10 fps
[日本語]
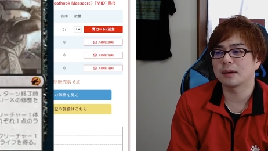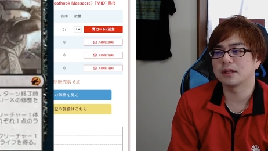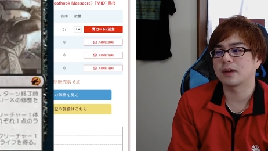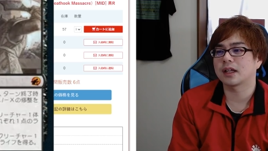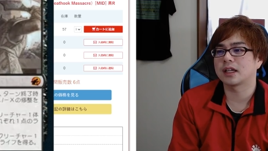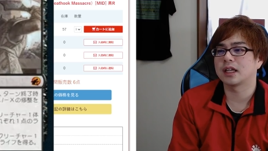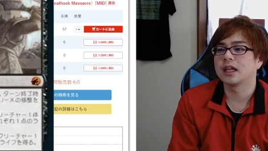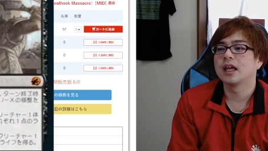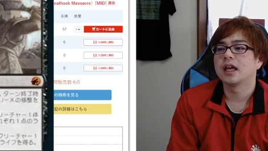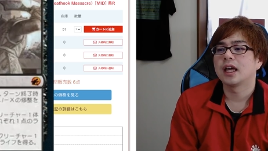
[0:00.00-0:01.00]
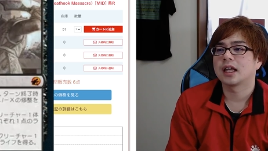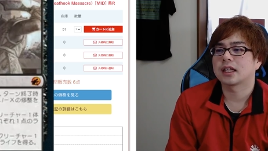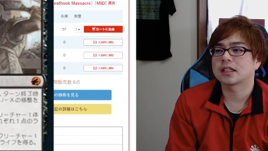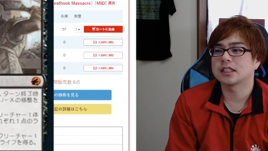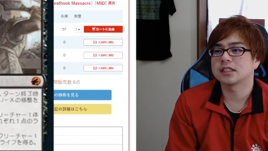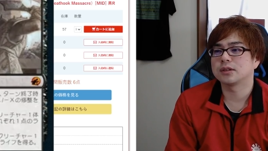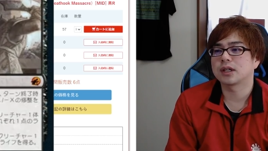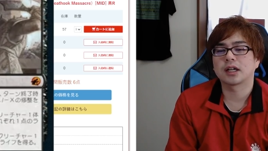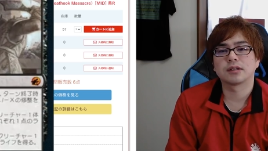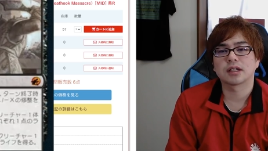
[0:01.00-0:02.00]
ムではかなり、えー、立ち位置のいい
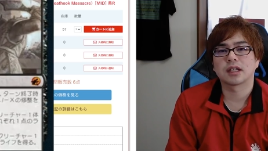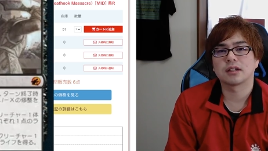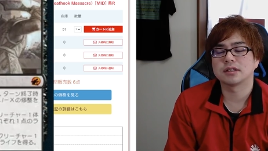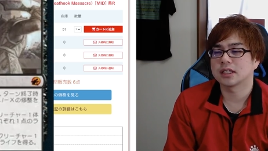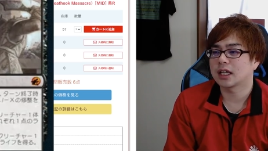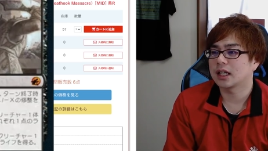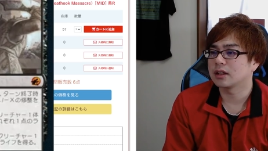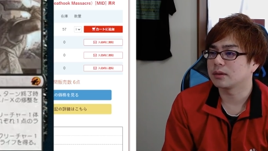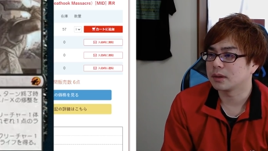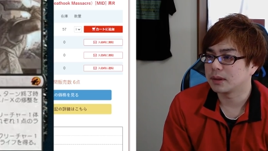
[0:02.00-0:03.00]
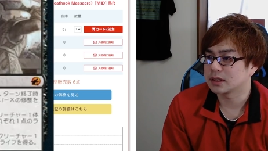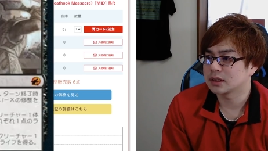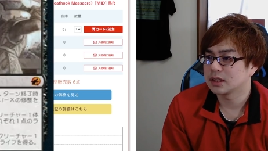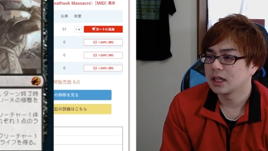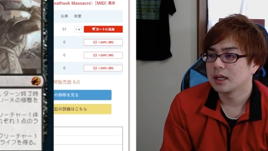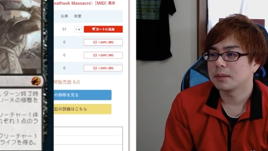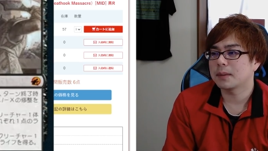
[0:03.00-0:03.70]
カードになっていくんじゃないかなと思います、まあ、